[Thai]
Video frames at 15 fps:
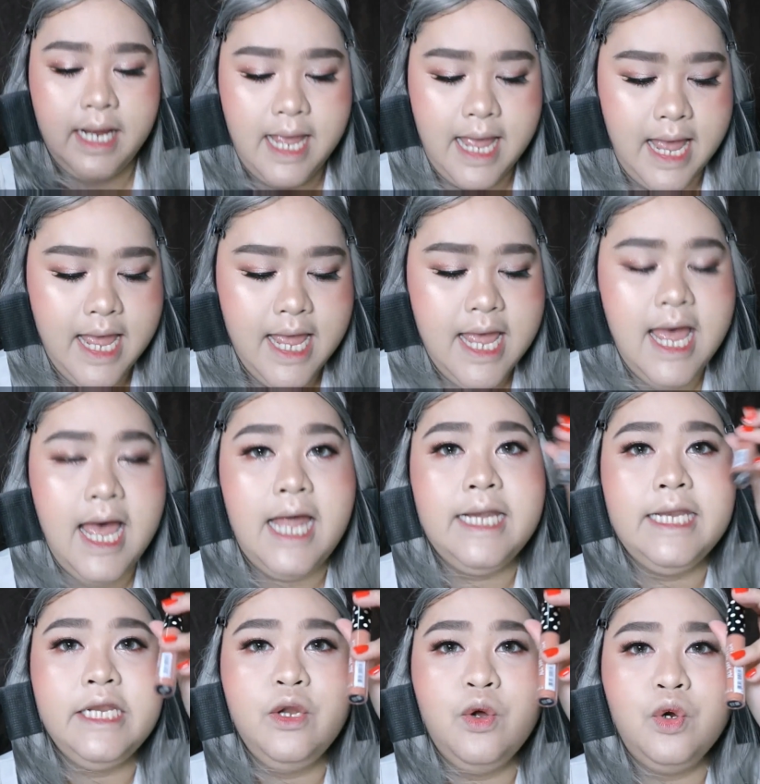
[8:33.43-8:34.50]
นะคะอัน
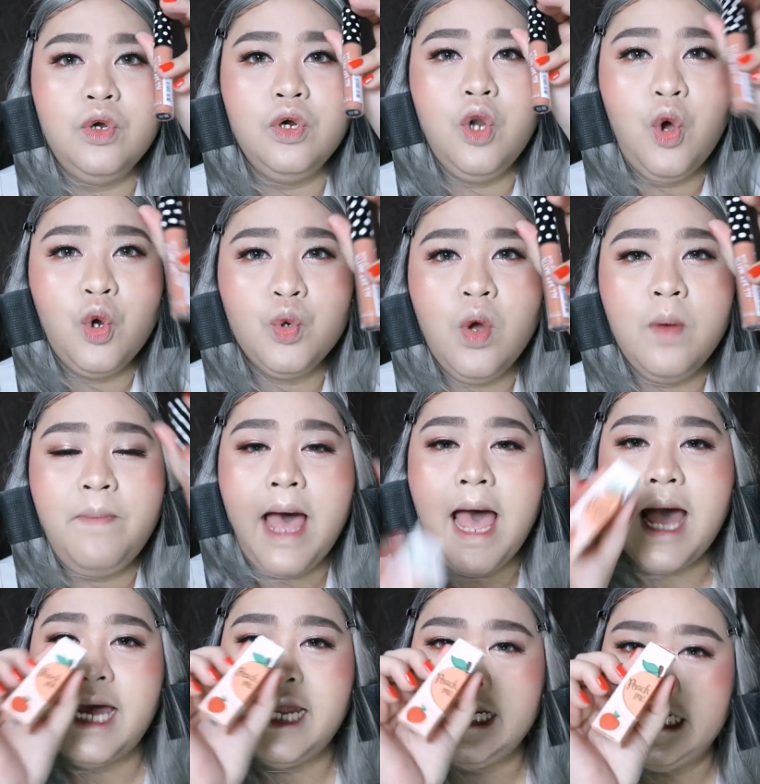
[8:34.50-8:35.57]
นี้ลงทั่วปา
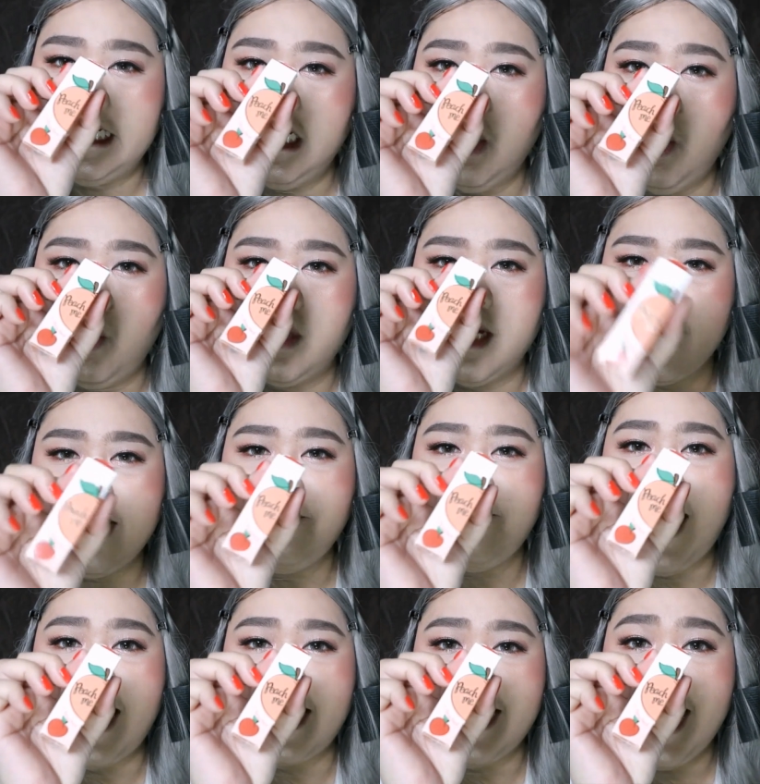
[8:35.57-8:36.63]
กอันนี้ลงด้านใน
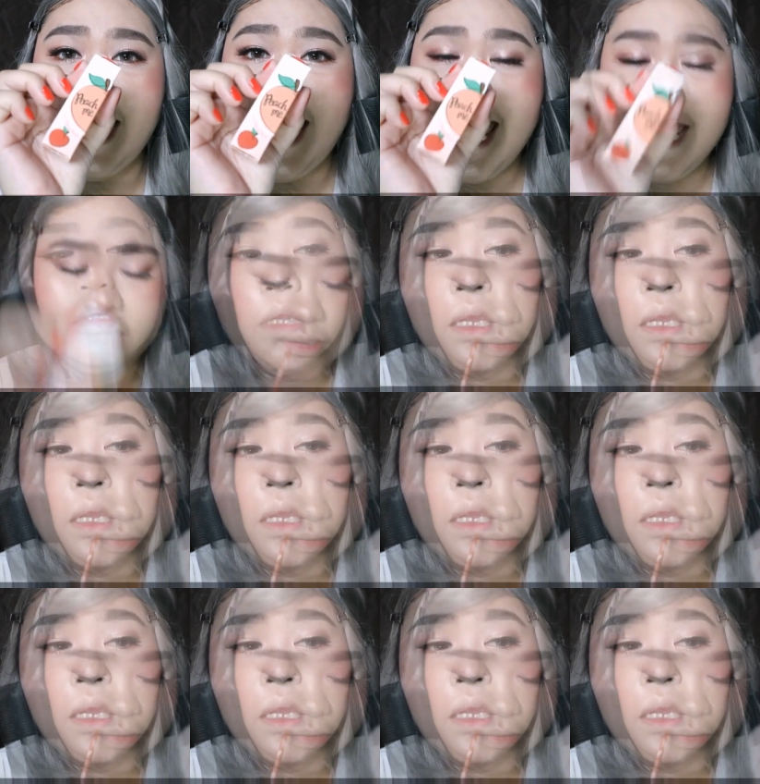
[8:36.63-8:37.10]
ปากนะคะ